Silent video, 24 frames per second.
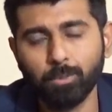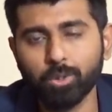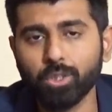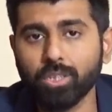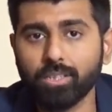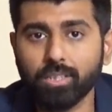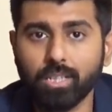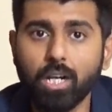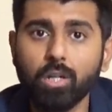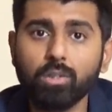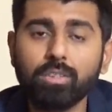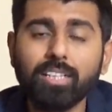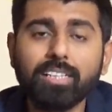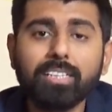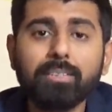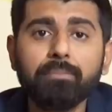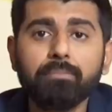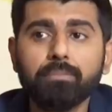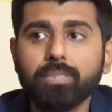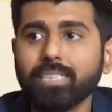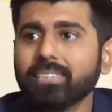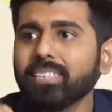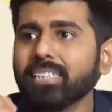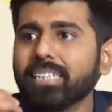मुझे दिखाओ
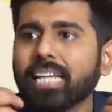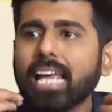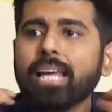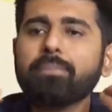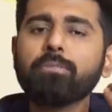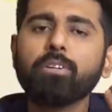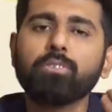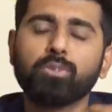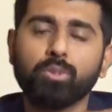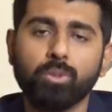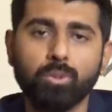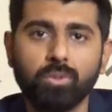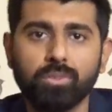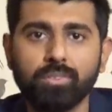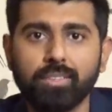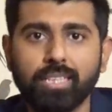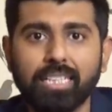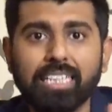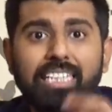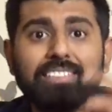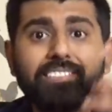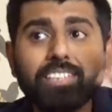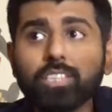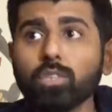ताकि जैसे गेम ऑफ
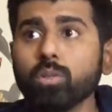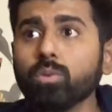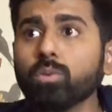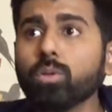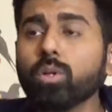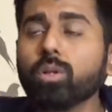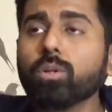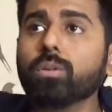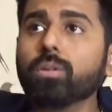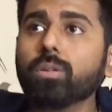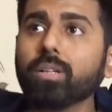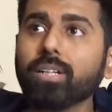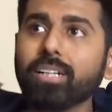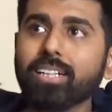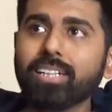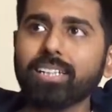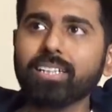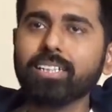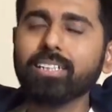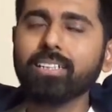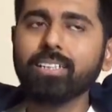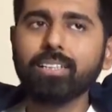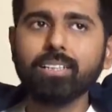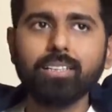थ्रोन्स है इवन दो वो
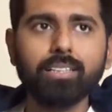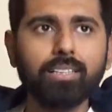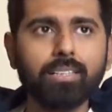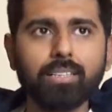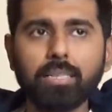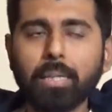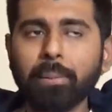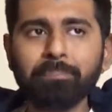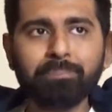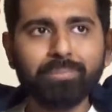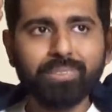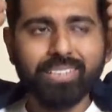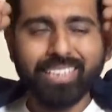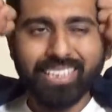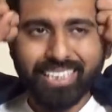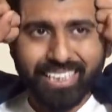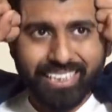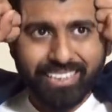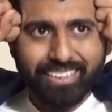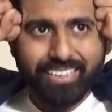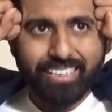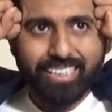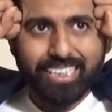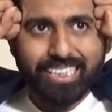
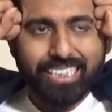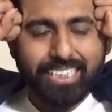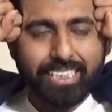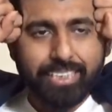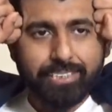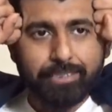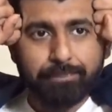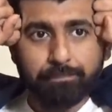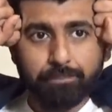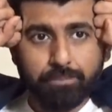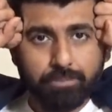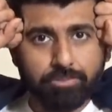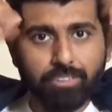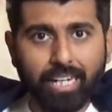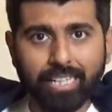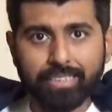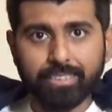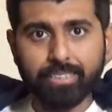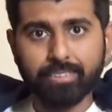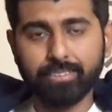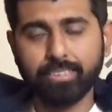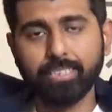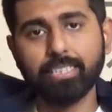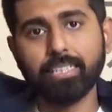कंप्लीटली
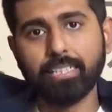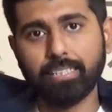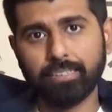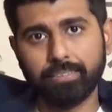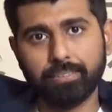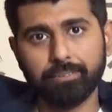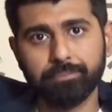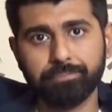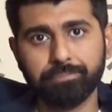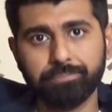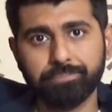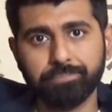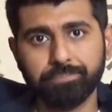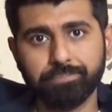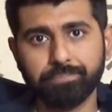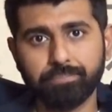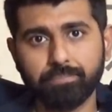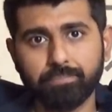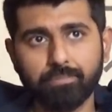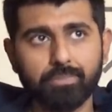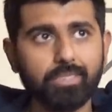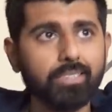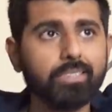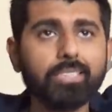फैंटेसी है
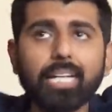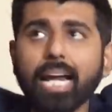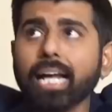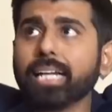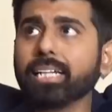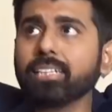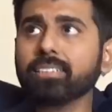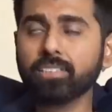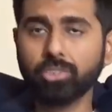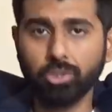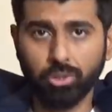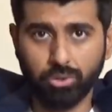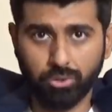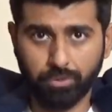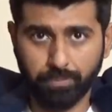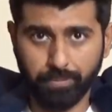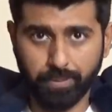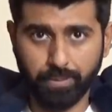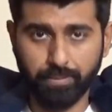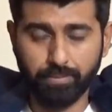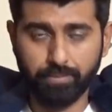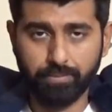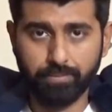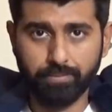ड्रैगन्स हैं
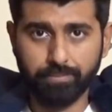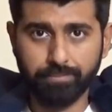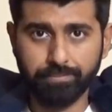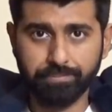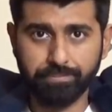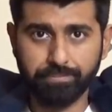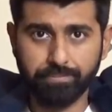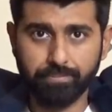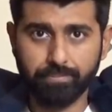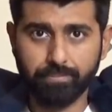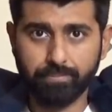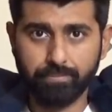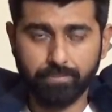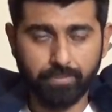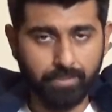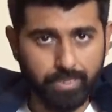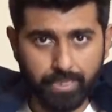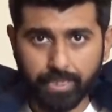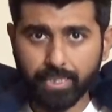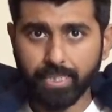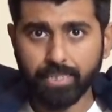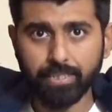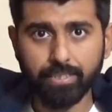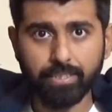उसमें
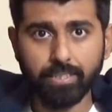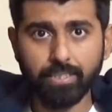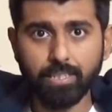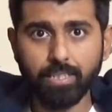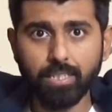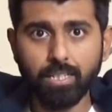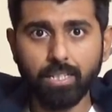ठीक है